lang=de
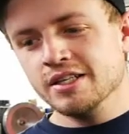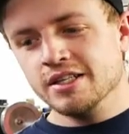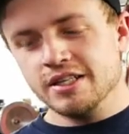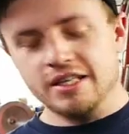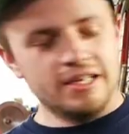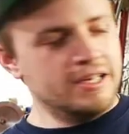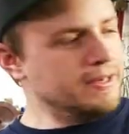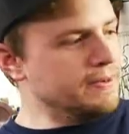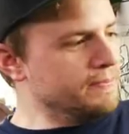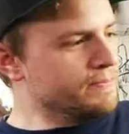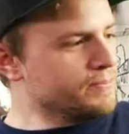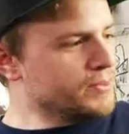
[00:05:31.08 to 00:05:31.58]

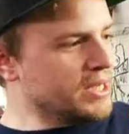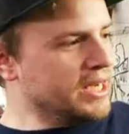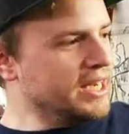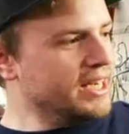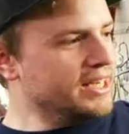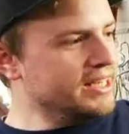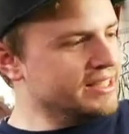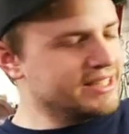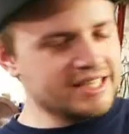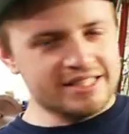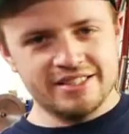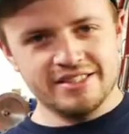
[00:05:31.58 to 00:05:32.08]
ähm,
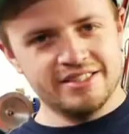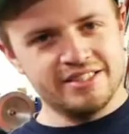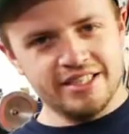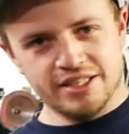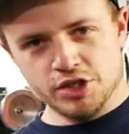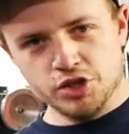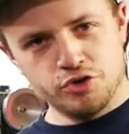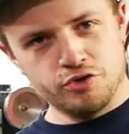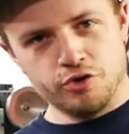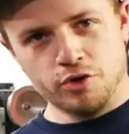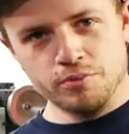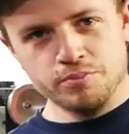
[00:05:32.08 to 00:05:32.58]
das ist ja
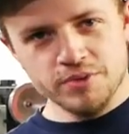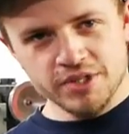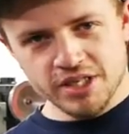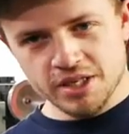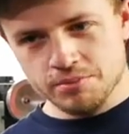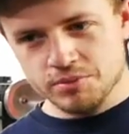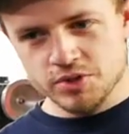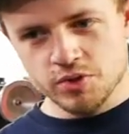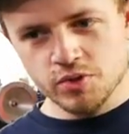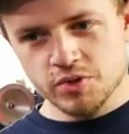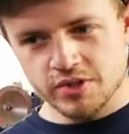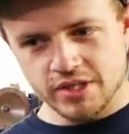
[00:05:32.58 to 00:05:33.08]
nicht von mir,
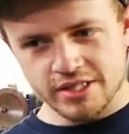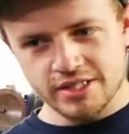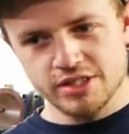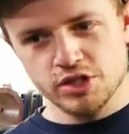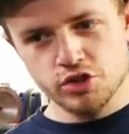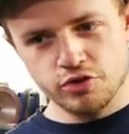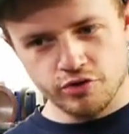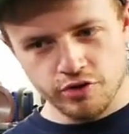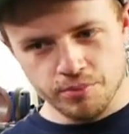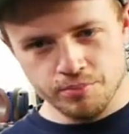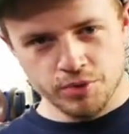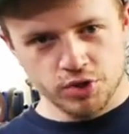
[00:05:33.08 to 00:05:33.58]
beziehungsweise
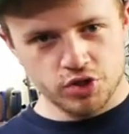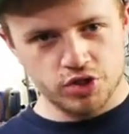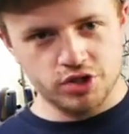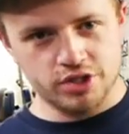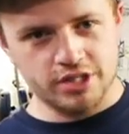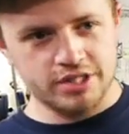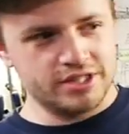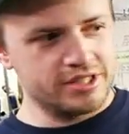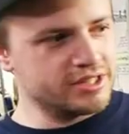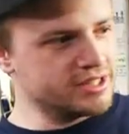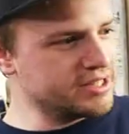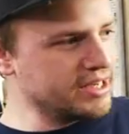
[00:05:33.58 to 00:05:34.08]
nicht für mich.
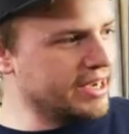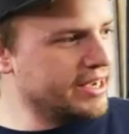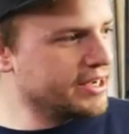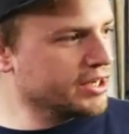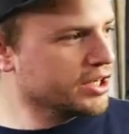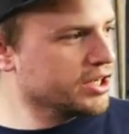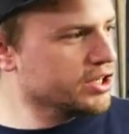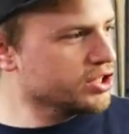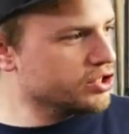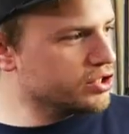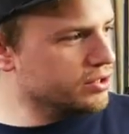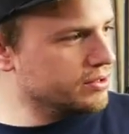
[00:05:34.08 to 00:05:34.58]
Das ist
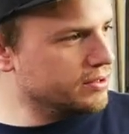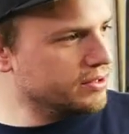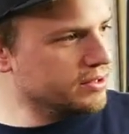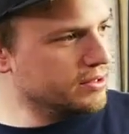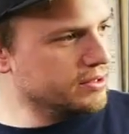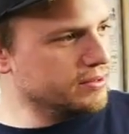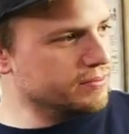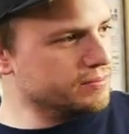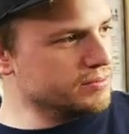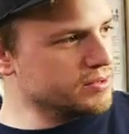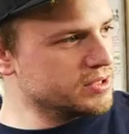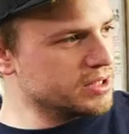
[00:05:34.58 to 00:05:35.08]
eigentlich,
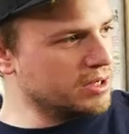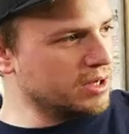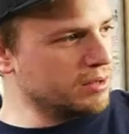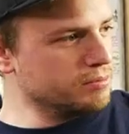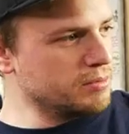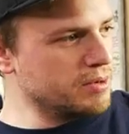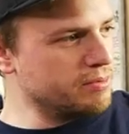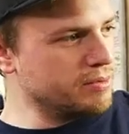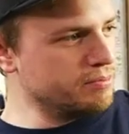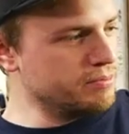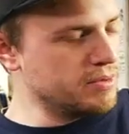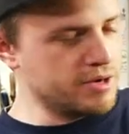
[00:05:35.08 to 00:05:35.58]
sag
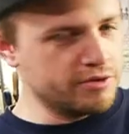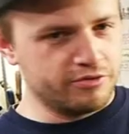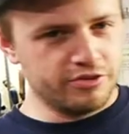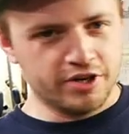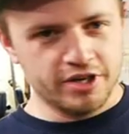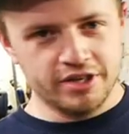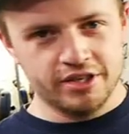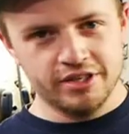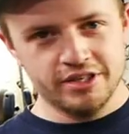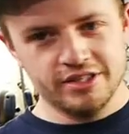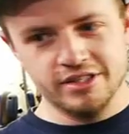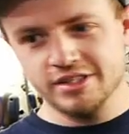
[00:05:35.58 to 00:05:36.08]
mal, mein
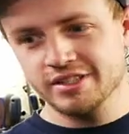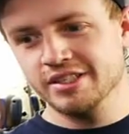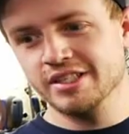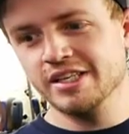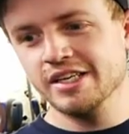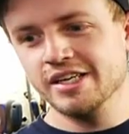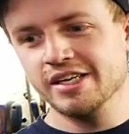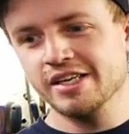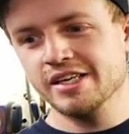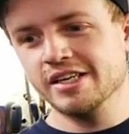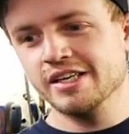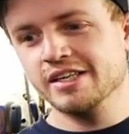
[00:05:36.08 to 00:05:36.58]
Vater
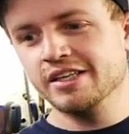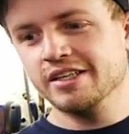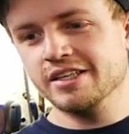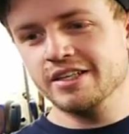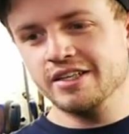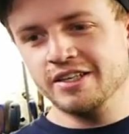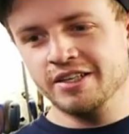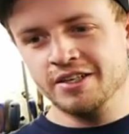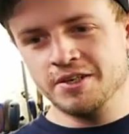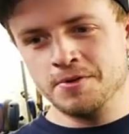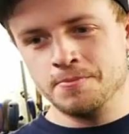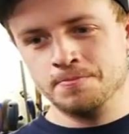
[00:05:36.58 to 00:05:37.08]

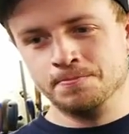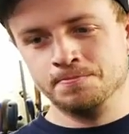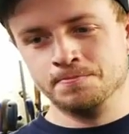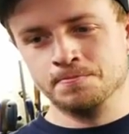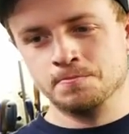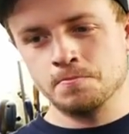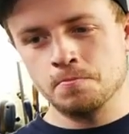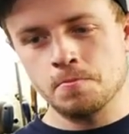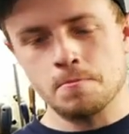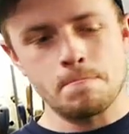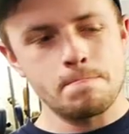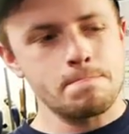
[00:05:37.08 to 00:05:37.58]

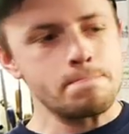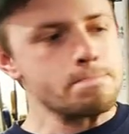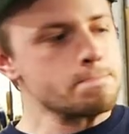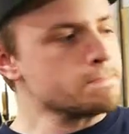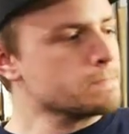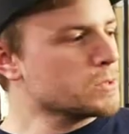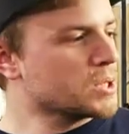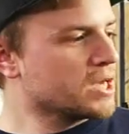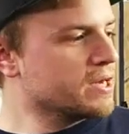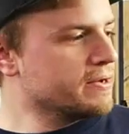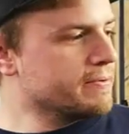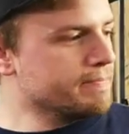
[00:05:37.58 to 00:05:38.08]
ähm,
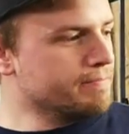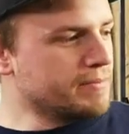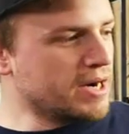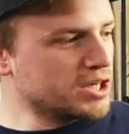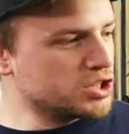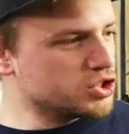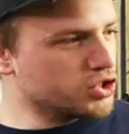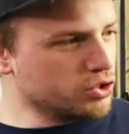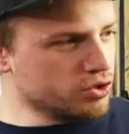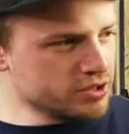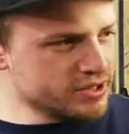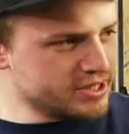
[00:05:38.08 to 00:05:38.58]
macht
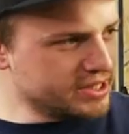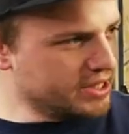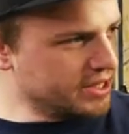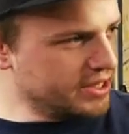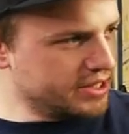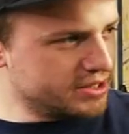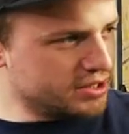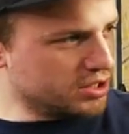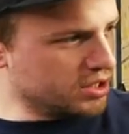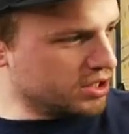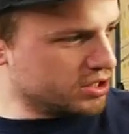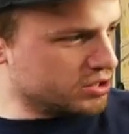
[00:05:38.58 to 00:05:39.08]
schon
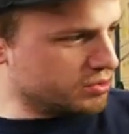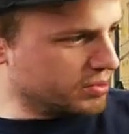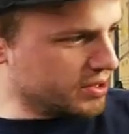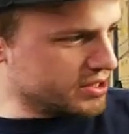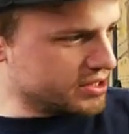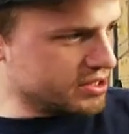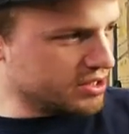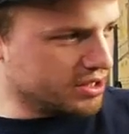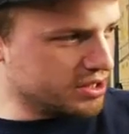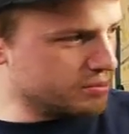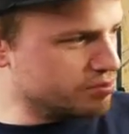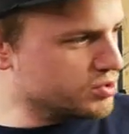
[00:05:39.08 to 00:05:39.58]
seit, ach ich weiß
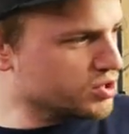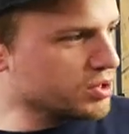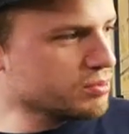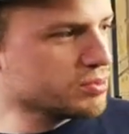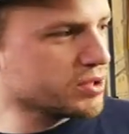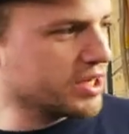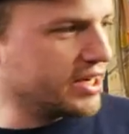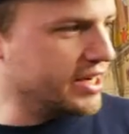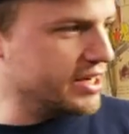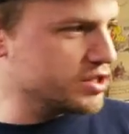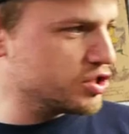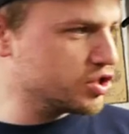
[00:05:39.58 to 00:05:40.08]
gar nicht, bestimmt
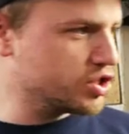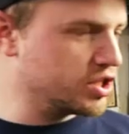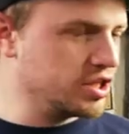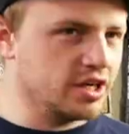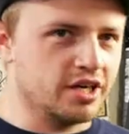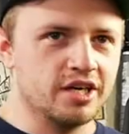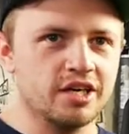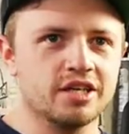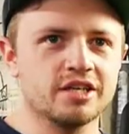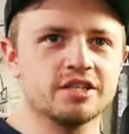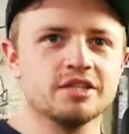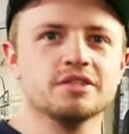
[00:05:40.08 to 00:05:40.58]
30
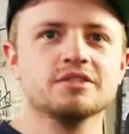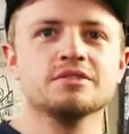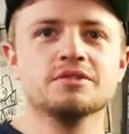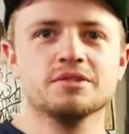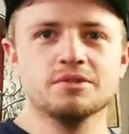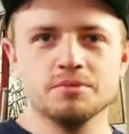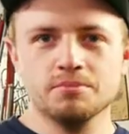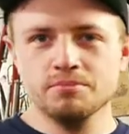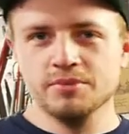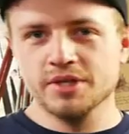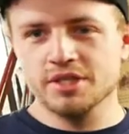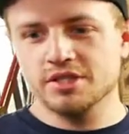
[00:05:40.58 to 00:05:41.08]
Jahre
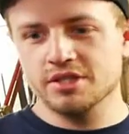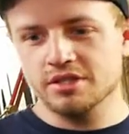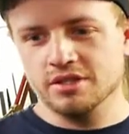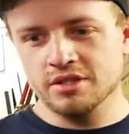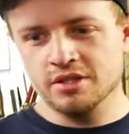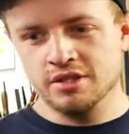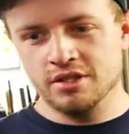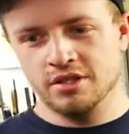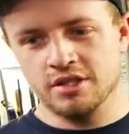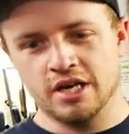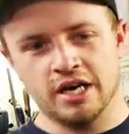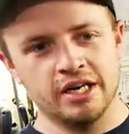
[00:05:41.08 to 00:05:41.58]
mit äh,
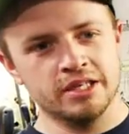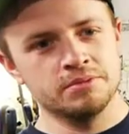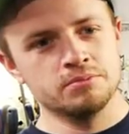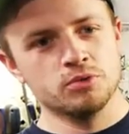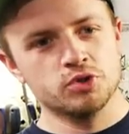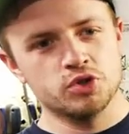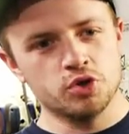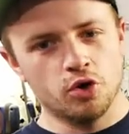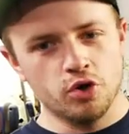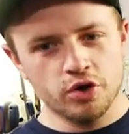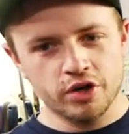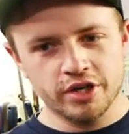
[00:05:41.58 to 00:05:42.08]
alten
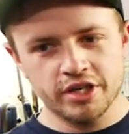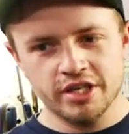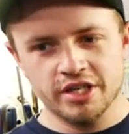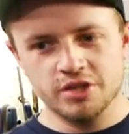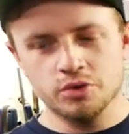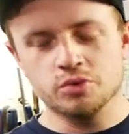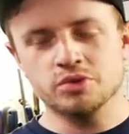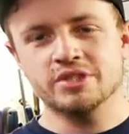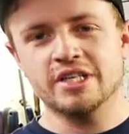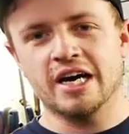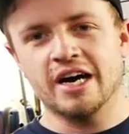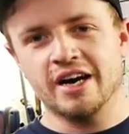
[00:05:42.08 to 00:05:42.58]
Motorrädern
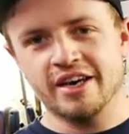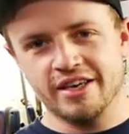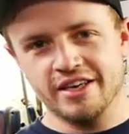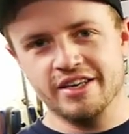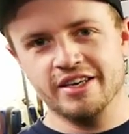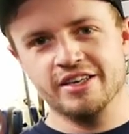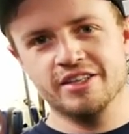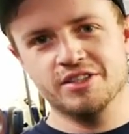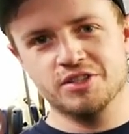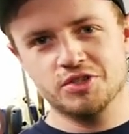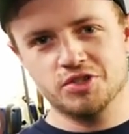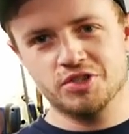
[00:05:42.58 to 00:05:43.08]
und
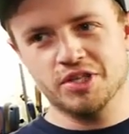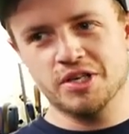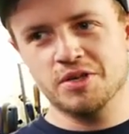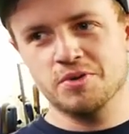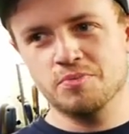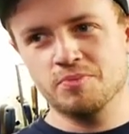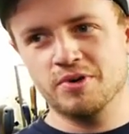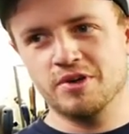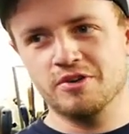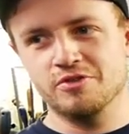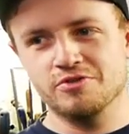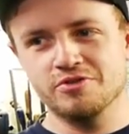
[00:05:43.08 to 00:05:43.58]
daher, ich denke
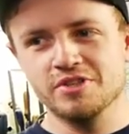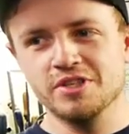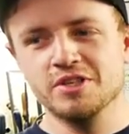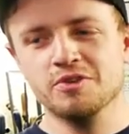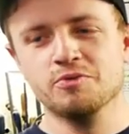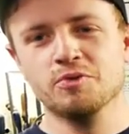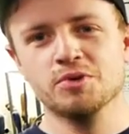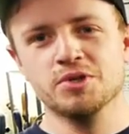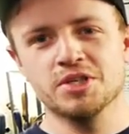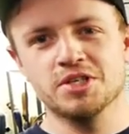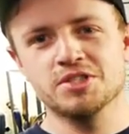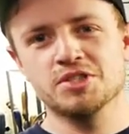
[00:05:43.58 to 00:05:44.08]
mal, viele
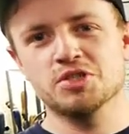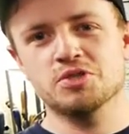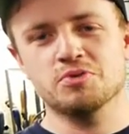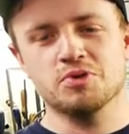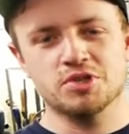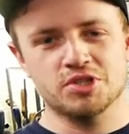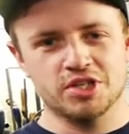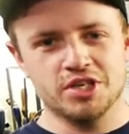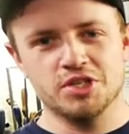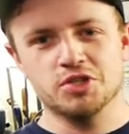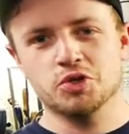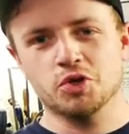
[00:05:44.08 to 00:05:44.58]
wundern sich
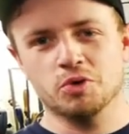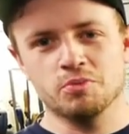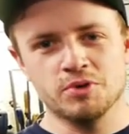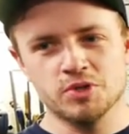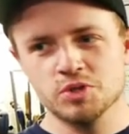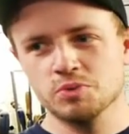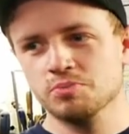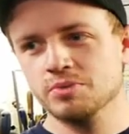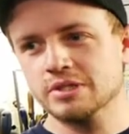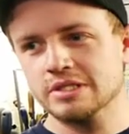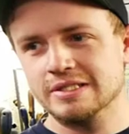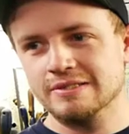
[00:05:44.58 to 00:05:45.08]
wahrscheinlich auch immer so
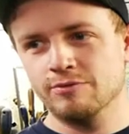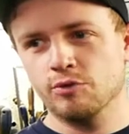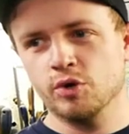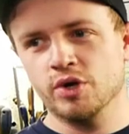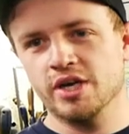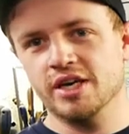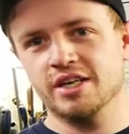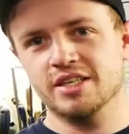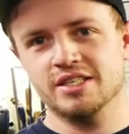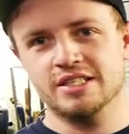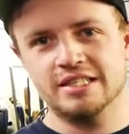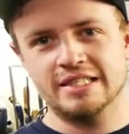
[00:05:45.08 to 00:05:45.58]
ein bisschen,
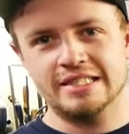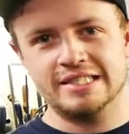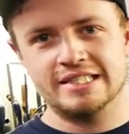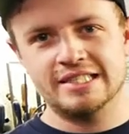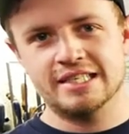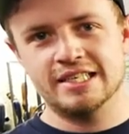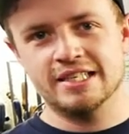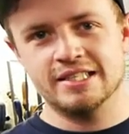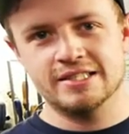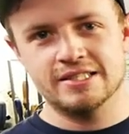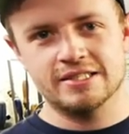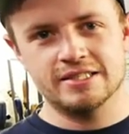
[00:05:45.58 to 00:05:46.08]
woher diese
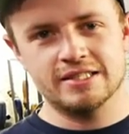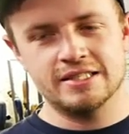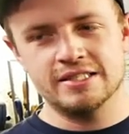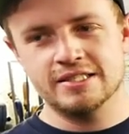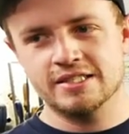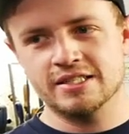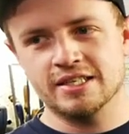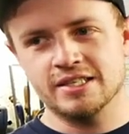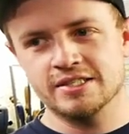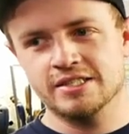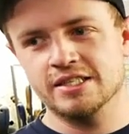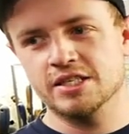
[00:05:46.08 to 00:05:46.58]
ganz, dieses
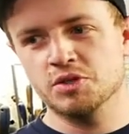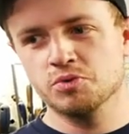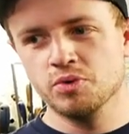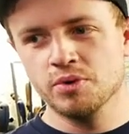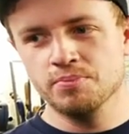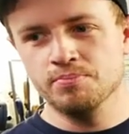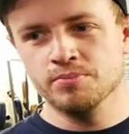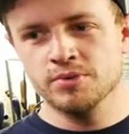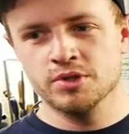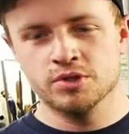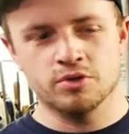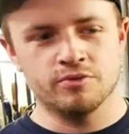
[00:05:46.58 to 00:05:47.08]
ganze
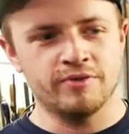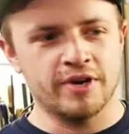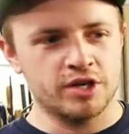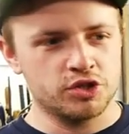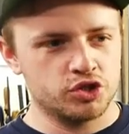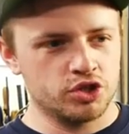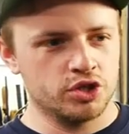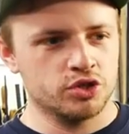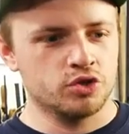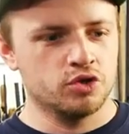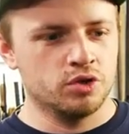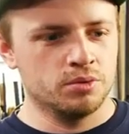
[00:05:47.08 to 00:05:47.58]
Equipment und
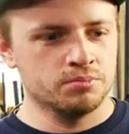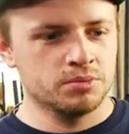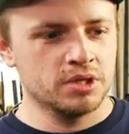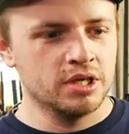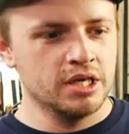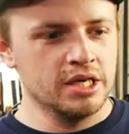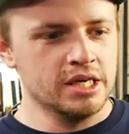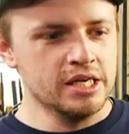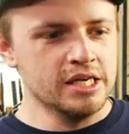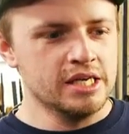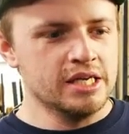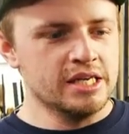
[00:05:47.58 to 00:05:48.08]
Werkstatt kommt.
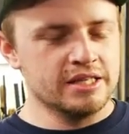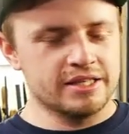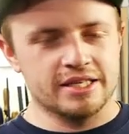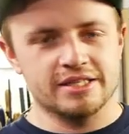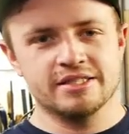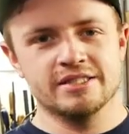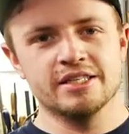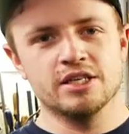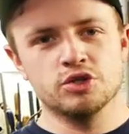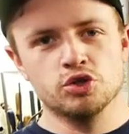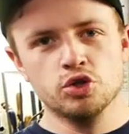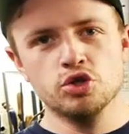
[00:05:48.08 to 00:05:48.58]
Das
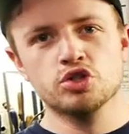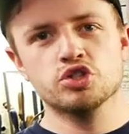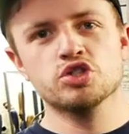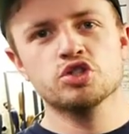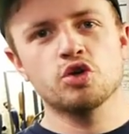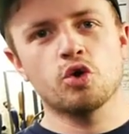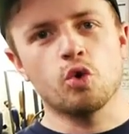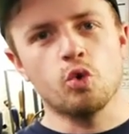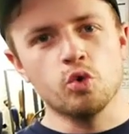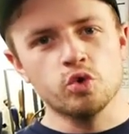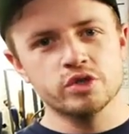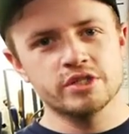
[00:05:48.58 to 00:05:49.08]
ist natürlich ein
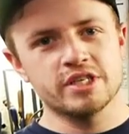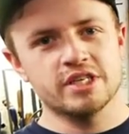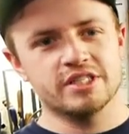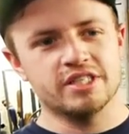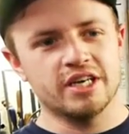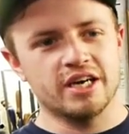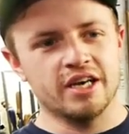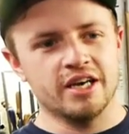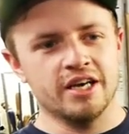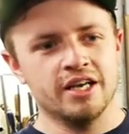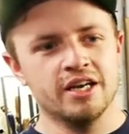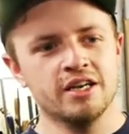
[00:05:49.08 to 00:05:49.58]
großer
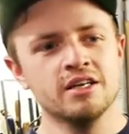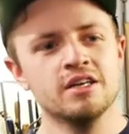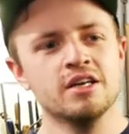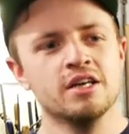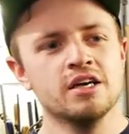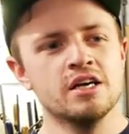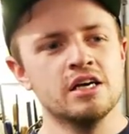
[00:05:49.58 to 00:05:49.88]
Teil